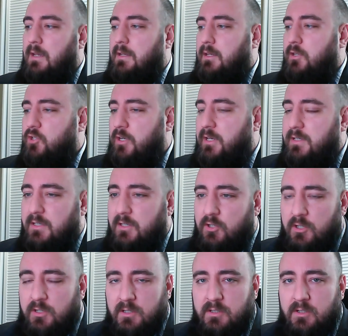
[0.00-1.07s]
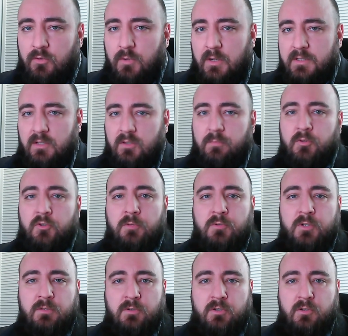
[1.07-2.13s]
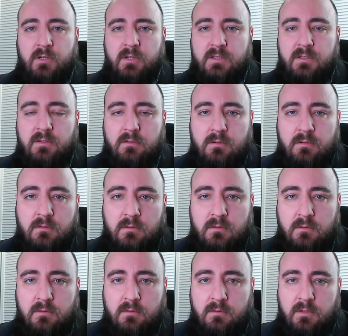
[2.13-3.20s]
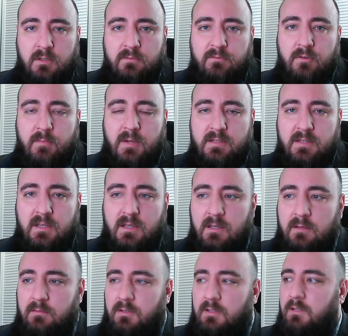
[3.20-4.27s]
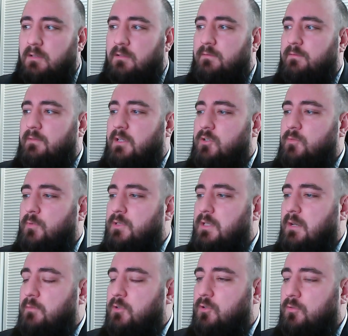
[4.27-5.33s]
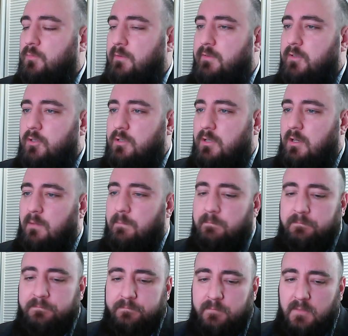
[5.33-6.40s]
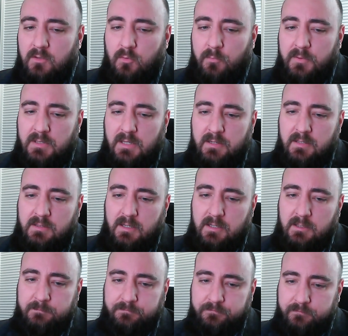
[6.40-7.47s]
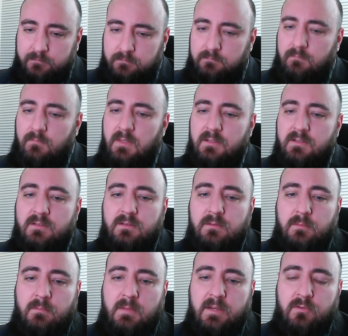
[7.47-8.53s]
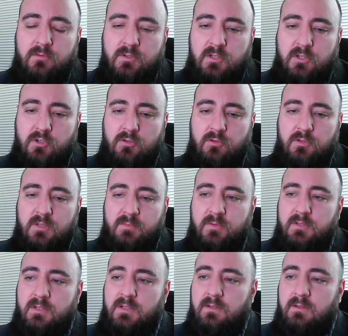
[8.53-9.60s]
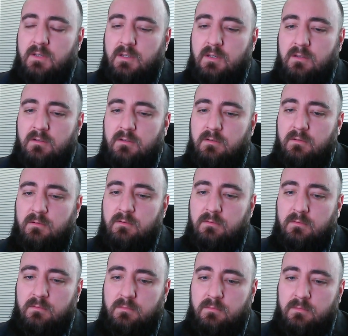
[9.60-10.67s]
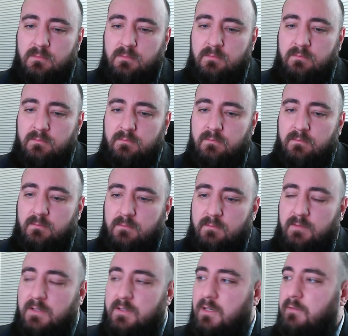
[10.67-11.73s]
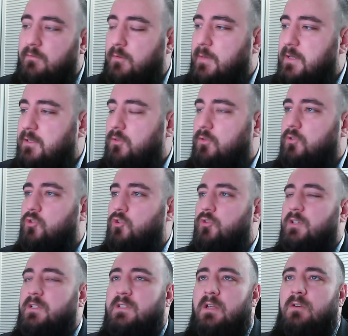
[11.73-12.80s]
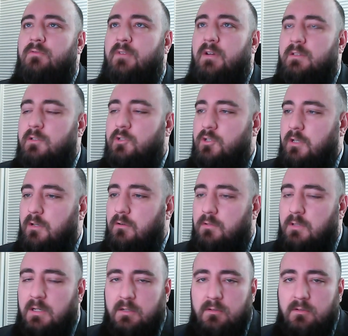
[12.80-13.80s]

Jeżeli jest jakaś inna sytuacja, to proszę przesłać do nas e, informacje i też postaramy się odpowiedzieć na, na to pytanie, tak? Z, mając też do dyspozycji e, więcej informacji dotyczących stanu faktycznego, tak?